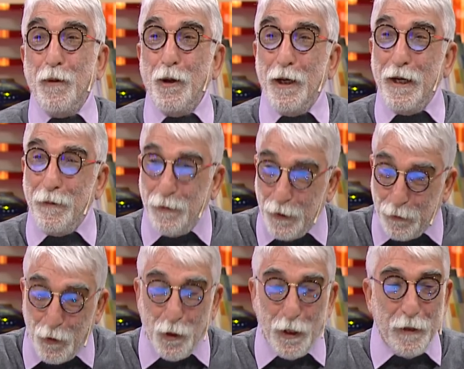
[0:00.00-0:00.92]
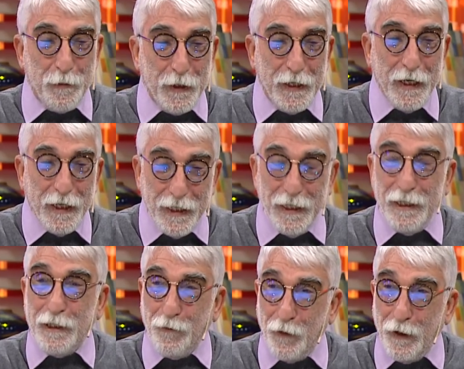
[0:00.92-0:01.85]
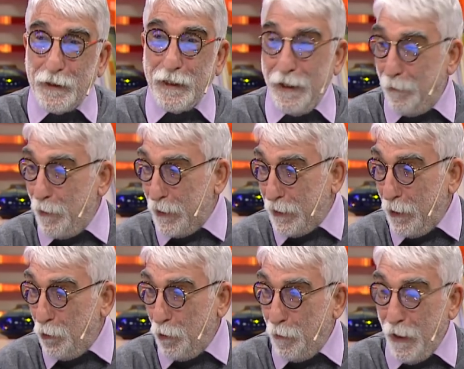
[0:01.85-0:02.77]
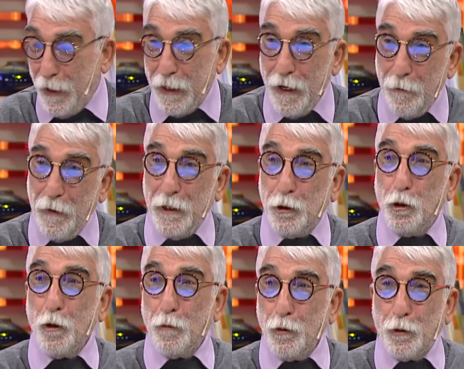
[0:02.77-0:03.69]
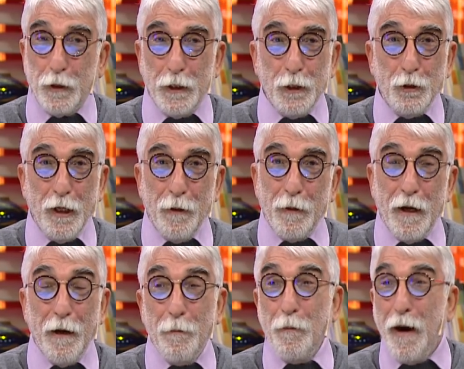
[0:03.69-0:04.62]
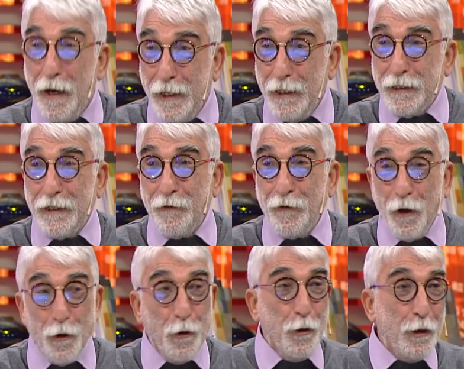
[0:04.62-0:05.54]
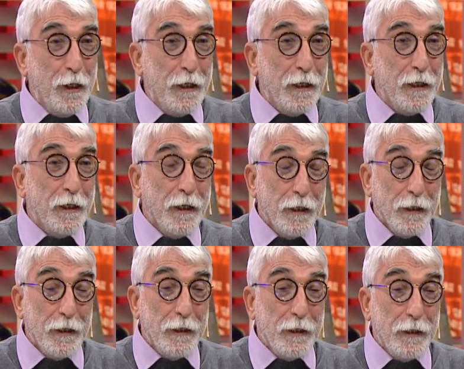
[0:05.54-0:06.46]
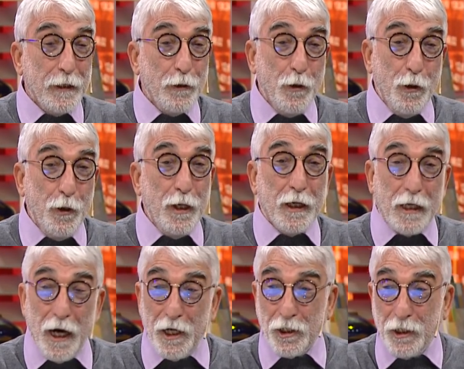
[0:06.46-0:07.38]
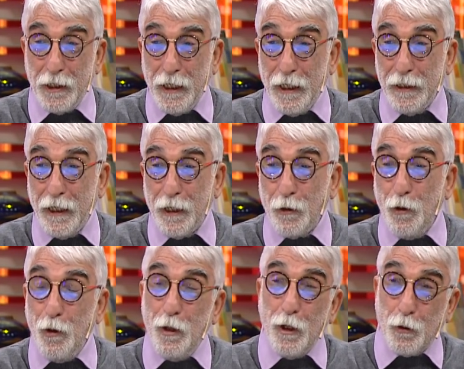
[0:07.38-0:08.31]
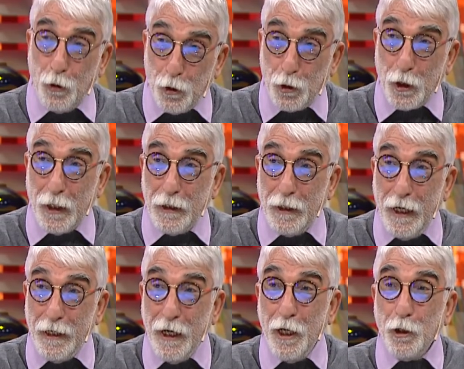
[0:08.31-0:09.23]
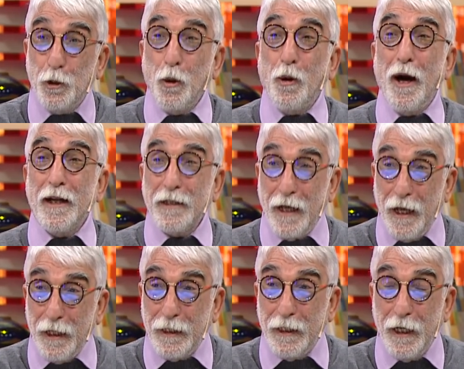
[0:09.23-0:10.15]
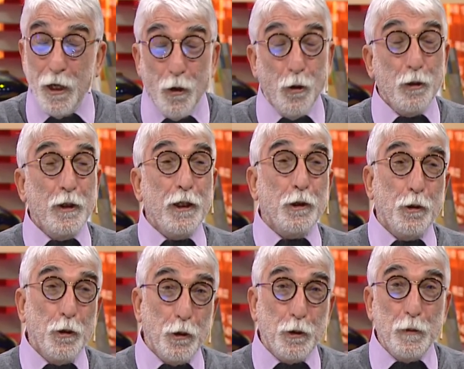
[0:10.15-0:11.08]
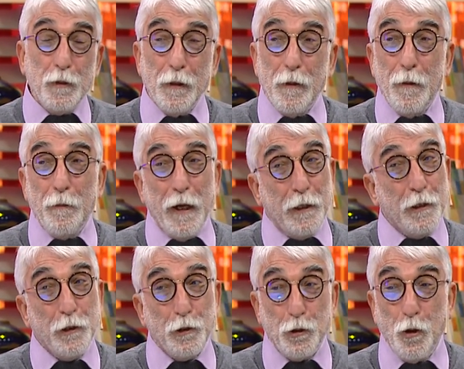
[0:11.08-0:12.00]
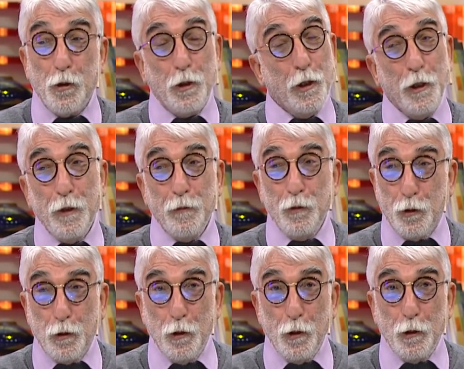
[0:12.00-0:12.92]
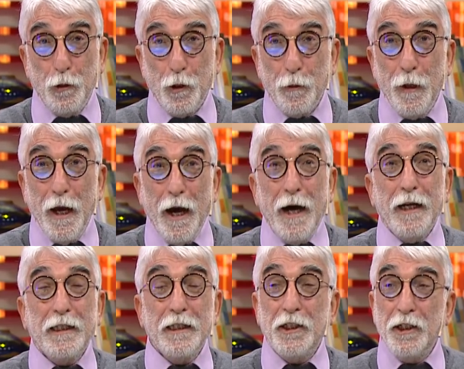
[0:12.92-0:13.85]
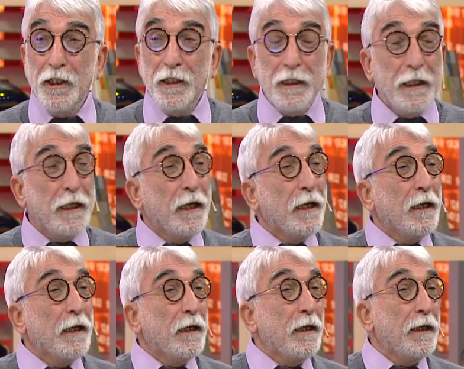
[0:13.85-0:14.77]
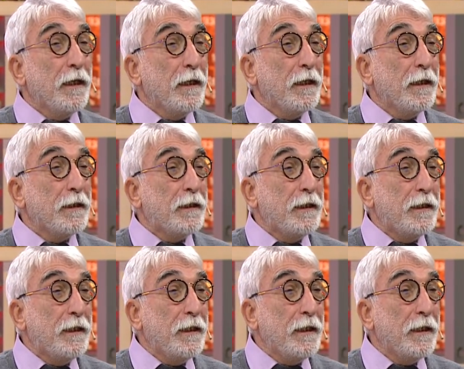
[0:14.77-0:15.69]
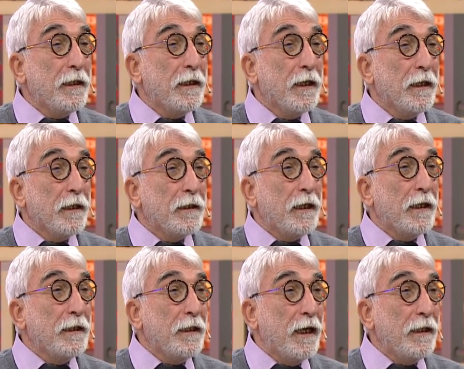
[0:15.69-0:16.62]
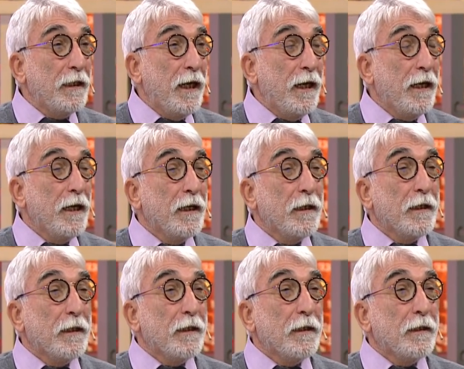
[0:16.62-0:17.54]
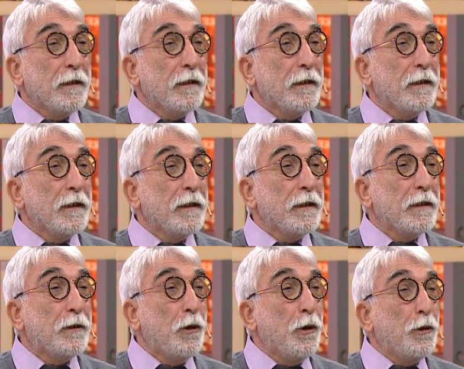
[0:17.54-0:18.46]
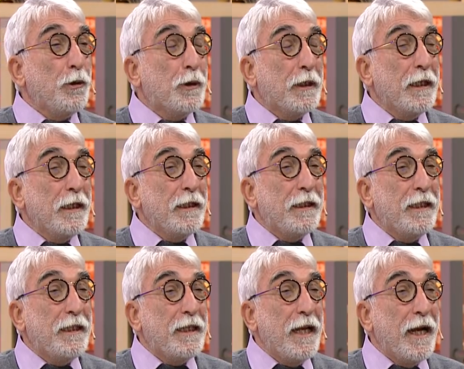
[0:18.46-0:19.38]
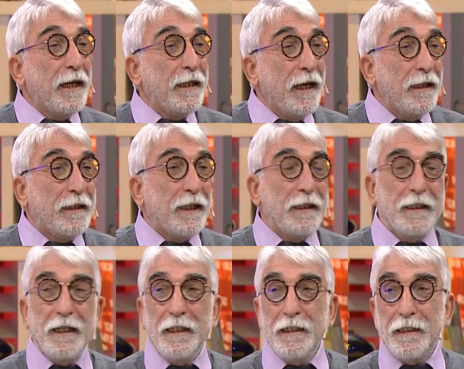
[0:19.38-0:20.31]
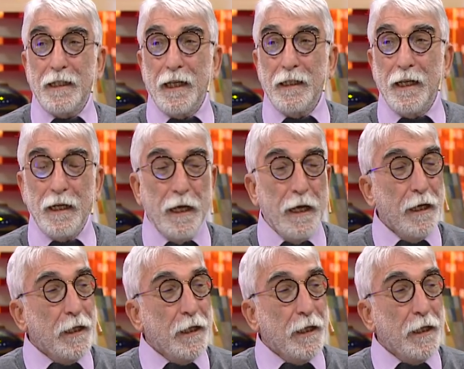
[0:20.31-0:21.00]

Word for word: Böyle bir, böyle bir iltifata masar olmak beni çok mutlu ediyor ama maalesef öyle ee, öyle karşılayanlar, öyle konuşanlar çok azaldı. Onları gördüğüm zaman ben çok mutlu oluyorum. Artık şimdi e, sizi tanıyanlar e, gördükleri dizilerden tanıyan insanlar.